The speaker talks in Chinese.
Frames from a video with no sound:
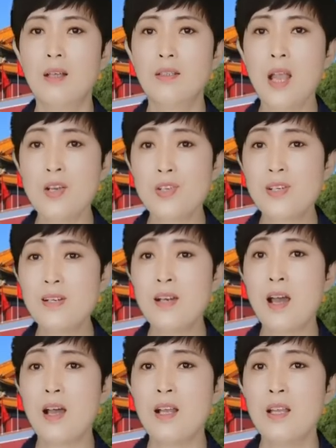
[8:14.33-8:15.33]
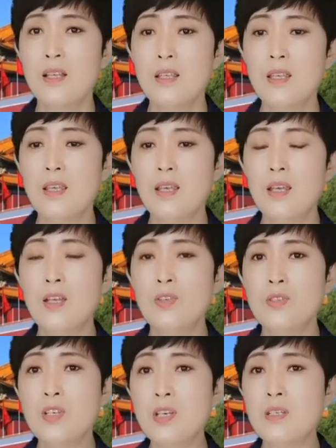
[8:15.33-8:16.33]
但是呢，你
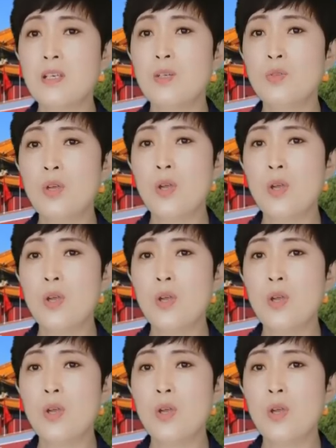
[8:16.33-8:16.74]
进行